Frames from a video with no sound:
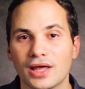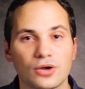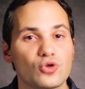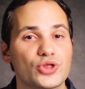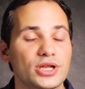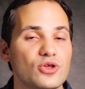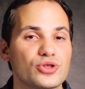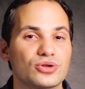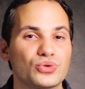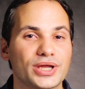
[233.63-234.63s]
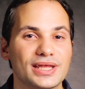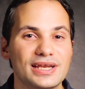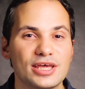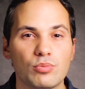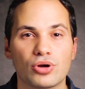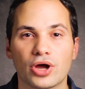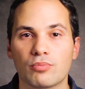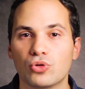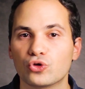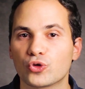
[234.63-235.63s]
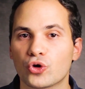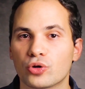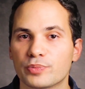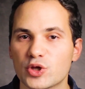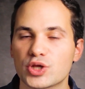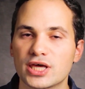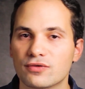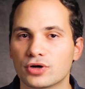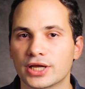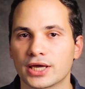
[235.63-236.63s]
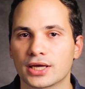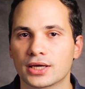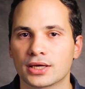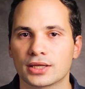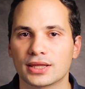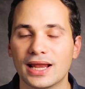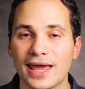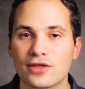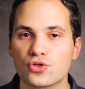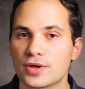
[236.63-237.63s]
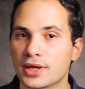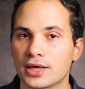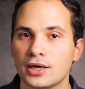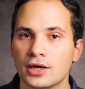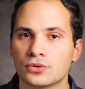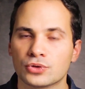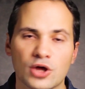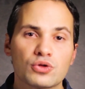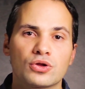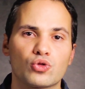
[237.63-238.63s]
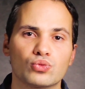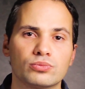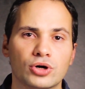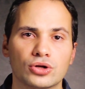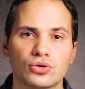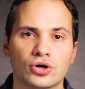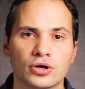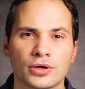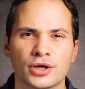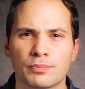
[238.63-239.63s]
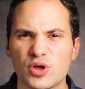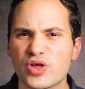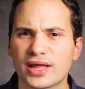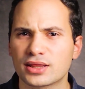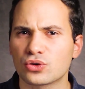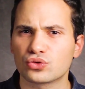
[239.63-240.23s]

Lo stile di scrittura del libro è molto piacevole eh, da leggere, non è in nessun modo eh, pesante